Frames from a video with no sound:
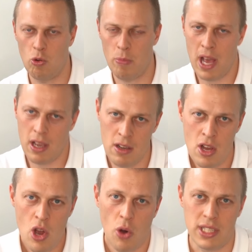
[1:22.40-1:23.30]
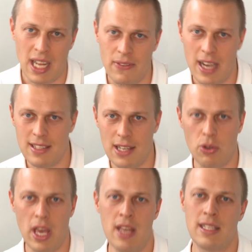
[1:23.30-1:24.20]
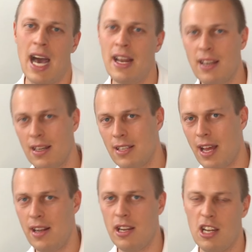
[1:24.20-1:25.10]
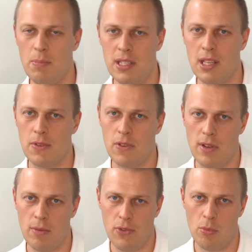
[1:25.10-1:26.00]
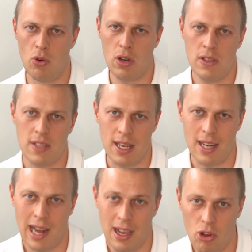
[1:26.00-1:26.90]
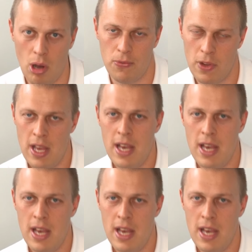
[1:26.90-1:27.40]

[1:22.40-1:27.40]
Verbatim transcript: gut merken. Und dann weiß ich halt, okay, der andere Teil, ne, der Bizeps femoris, ja, der lange Kopf,